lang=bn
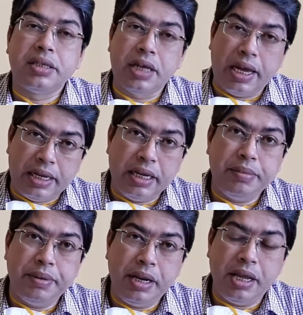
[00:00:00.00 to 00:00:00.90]
সাইকেল
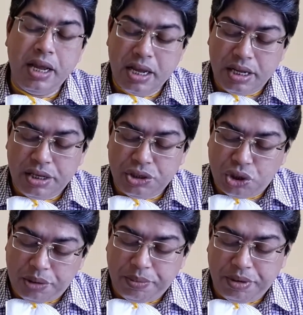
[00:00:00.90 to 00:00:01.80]
পেলে
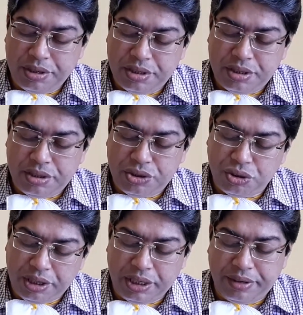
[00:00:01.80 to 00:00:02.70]
চটপট
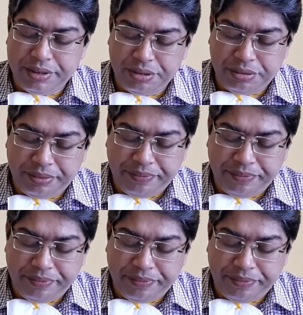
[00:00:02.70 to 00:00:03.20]
চলে যাওয়া যেত